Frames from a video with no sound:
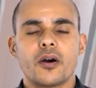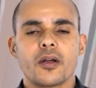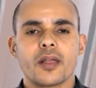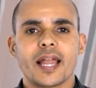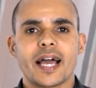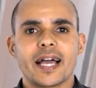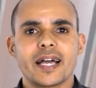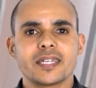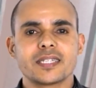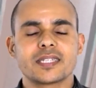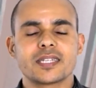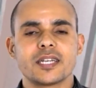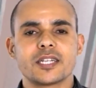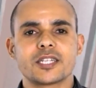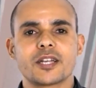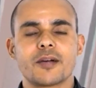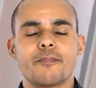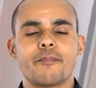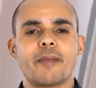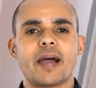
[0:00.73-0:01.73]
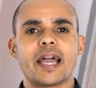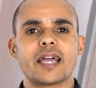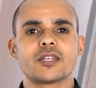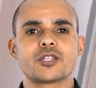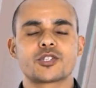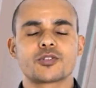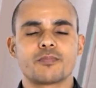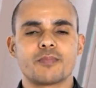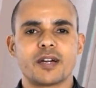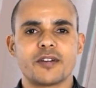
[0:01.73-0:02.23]
Olá, seja
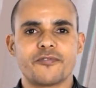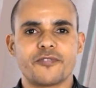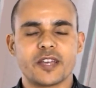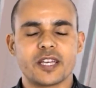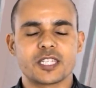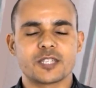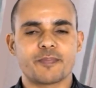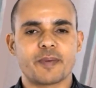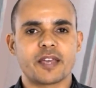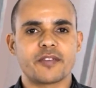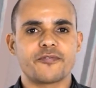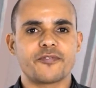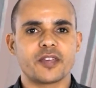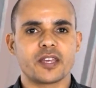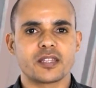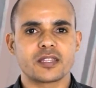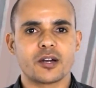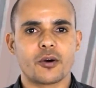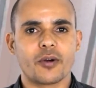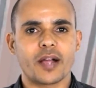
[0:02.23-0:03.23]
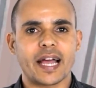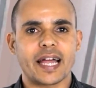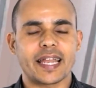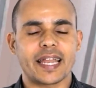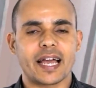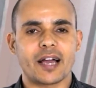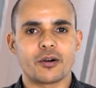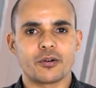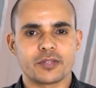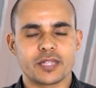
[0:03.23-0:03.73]
mais uma vez bem-vindo ao
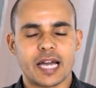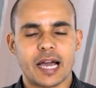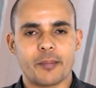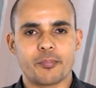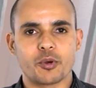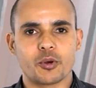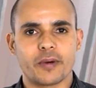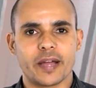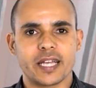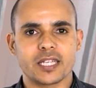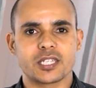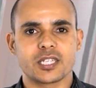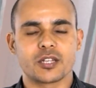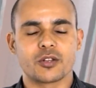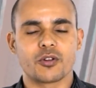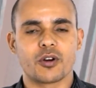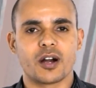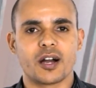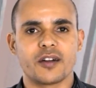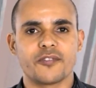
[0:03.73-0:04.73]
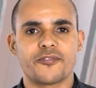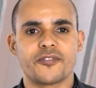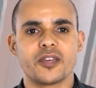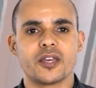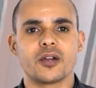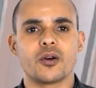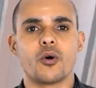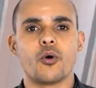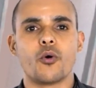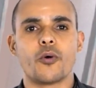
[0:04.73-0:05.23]
canal
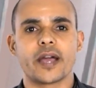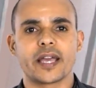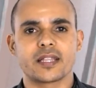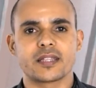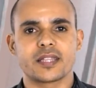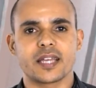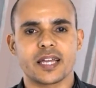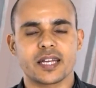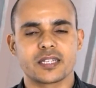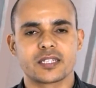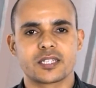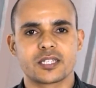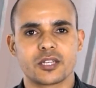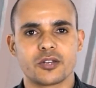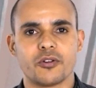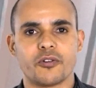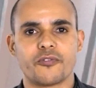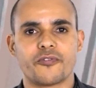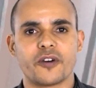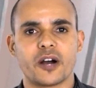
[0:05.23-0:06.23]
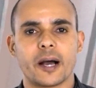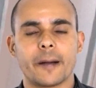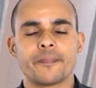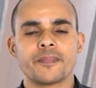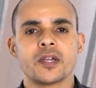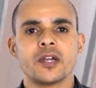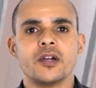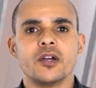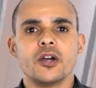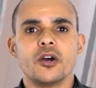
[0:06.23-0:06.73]
WS9 Wender Silva.
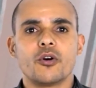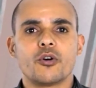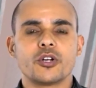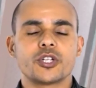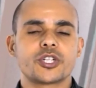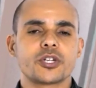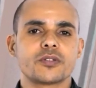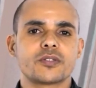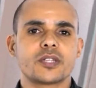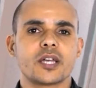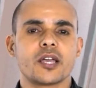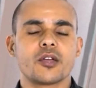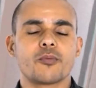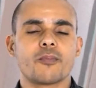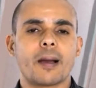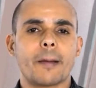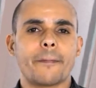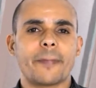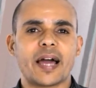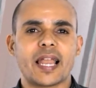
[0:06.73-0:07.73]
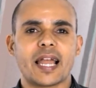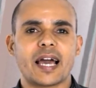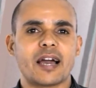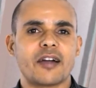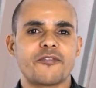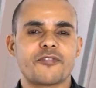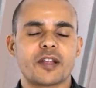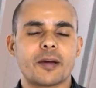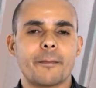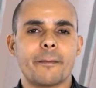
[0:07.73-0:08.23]
Hoje eu tenho uma
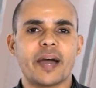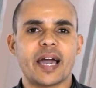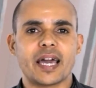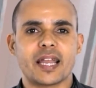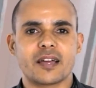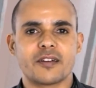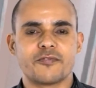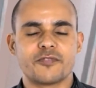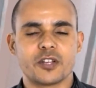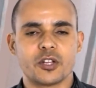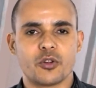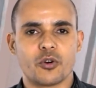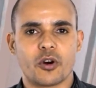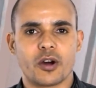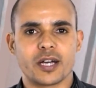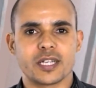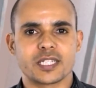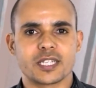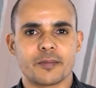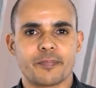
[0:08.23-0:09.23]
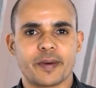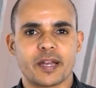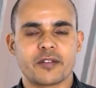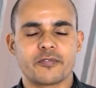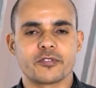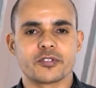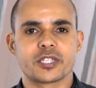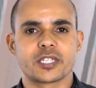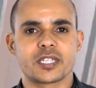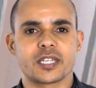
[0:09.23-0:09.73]
palavra maravilhosa para
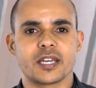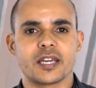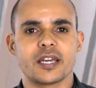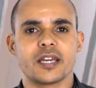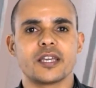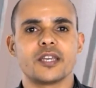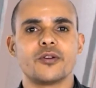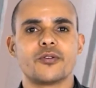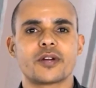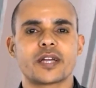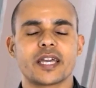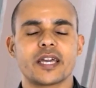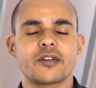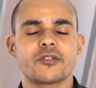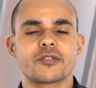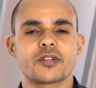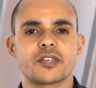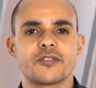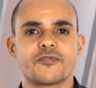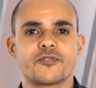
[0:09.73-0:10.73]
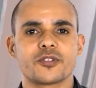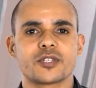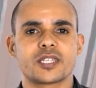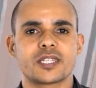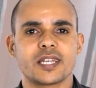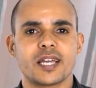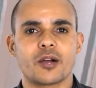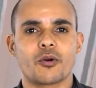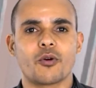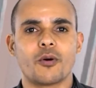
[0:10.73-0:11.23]
você e eu quero que
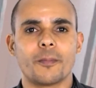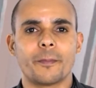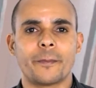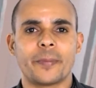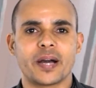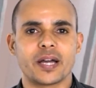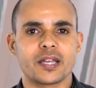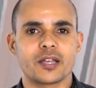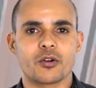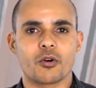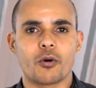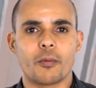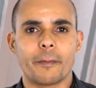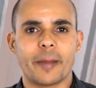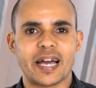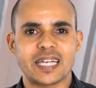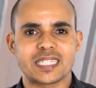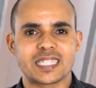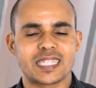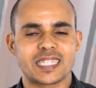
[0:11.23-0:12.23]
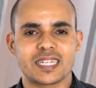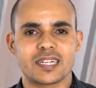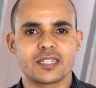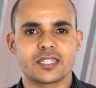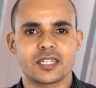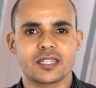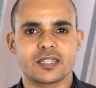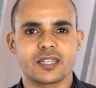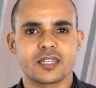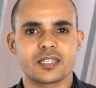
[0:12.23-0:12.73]
você acompanhe com
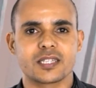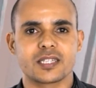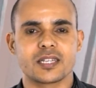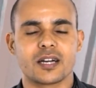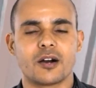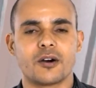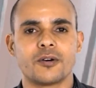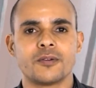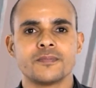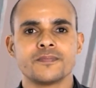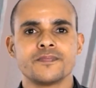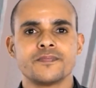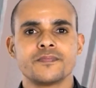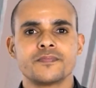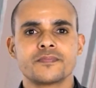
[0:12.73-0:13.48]
bastante atenção,